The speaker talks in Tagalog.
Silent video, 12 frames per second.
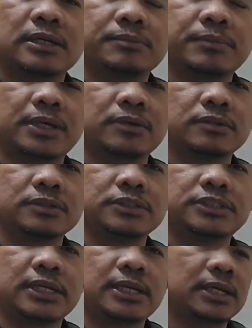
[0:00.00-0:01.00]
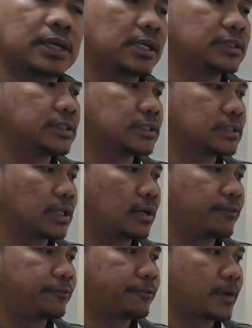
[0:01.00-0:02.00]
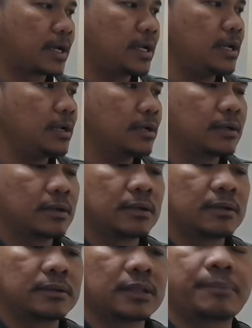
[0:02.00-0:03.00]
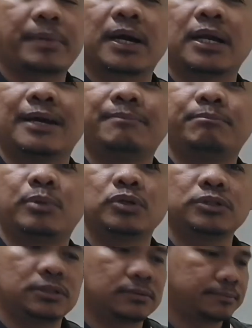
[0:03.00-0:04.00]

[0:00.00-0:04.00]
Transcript: Meron jelly case na free, napakalambot.